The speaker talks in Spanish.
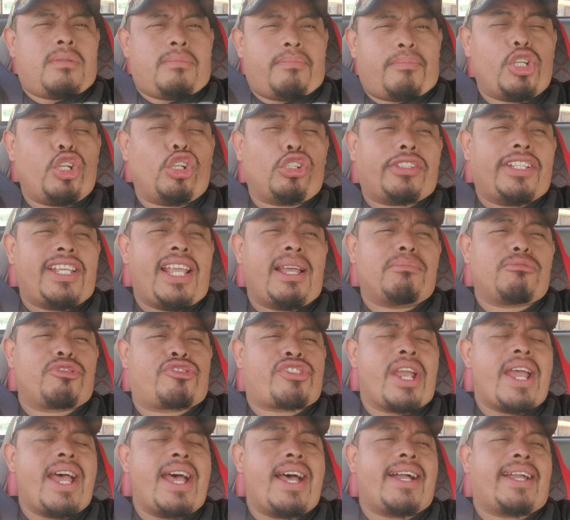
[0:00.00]
Buenos días
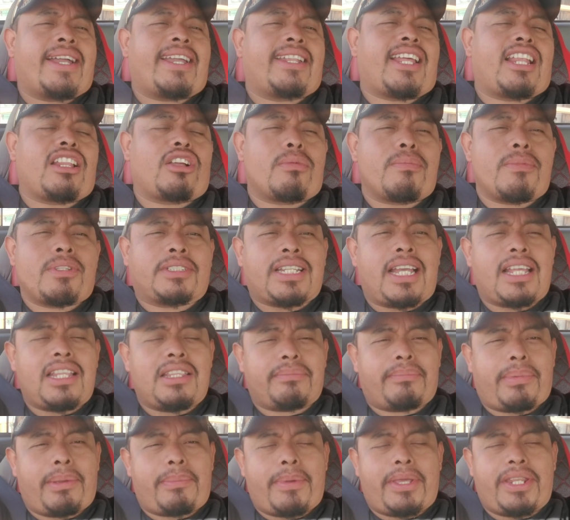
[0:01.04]
mucha, ¿qué tal? ¿Cómo
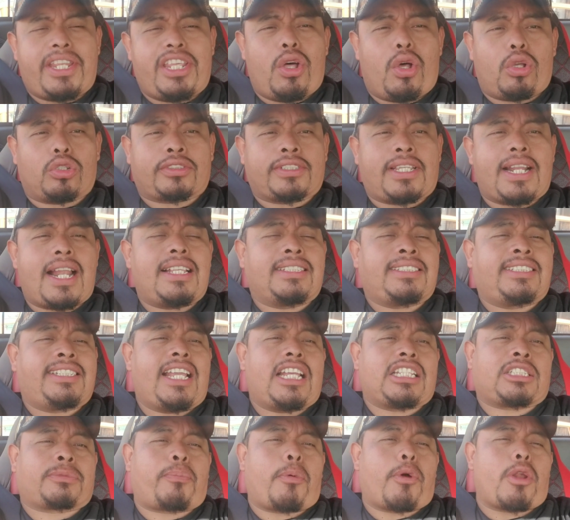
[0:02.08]
están? Bienvenidos,
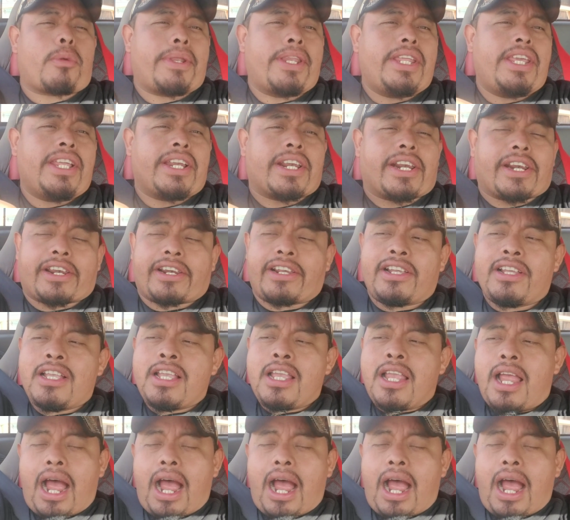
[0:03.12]
gracias por venir.